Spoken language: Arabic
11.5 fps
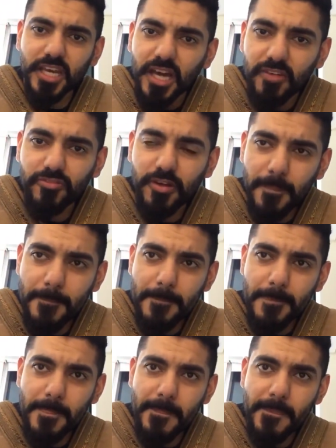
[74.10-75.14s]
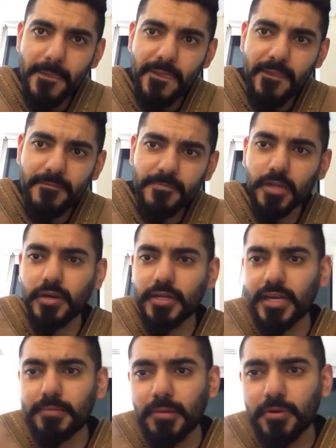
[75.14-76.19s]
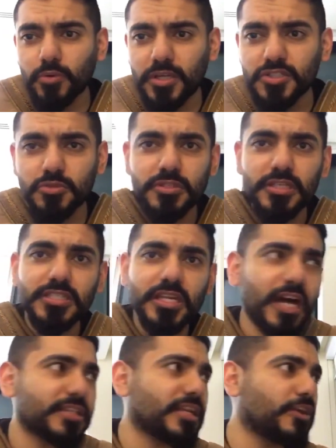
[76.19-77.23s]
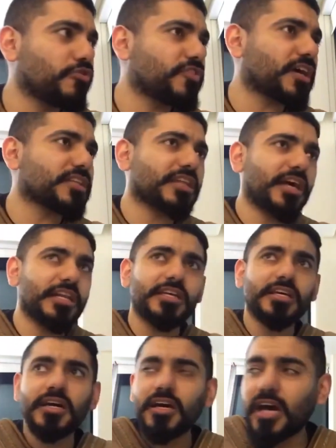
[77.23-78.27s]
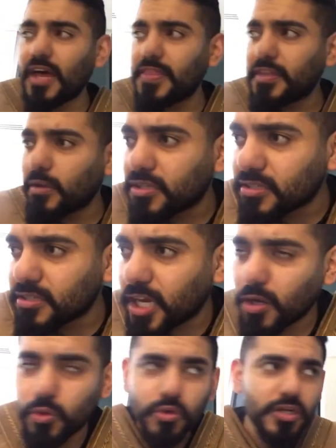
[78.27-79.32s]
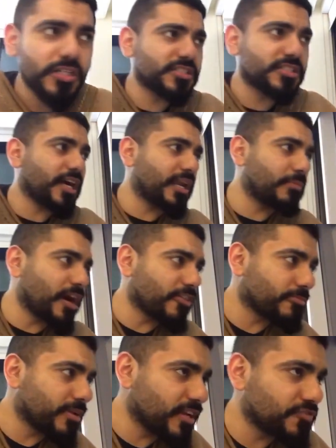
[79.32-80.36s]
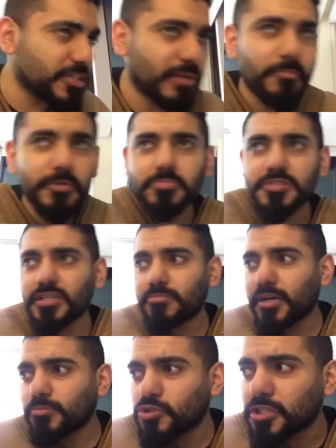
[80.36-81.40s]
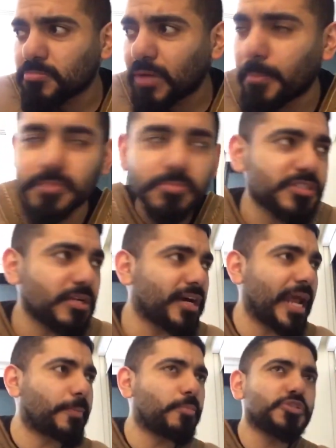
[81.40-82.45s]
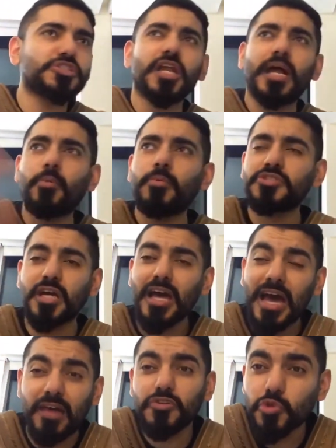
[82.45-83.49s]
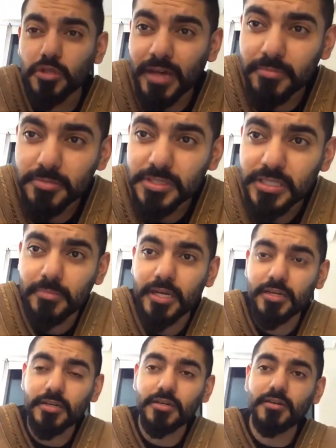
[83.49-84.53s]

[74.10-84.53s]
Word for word: يخاف يقول لك انا ما بروح السعوديه صراحه لانه في خطر علي هذه دوله تنتهي حقوق الانسان انا ما اضمن نفسي محمد بن سلمان مجرم محمد بن سلمان ابو منشار ابو منشار هذه صوره محمد بن سلمان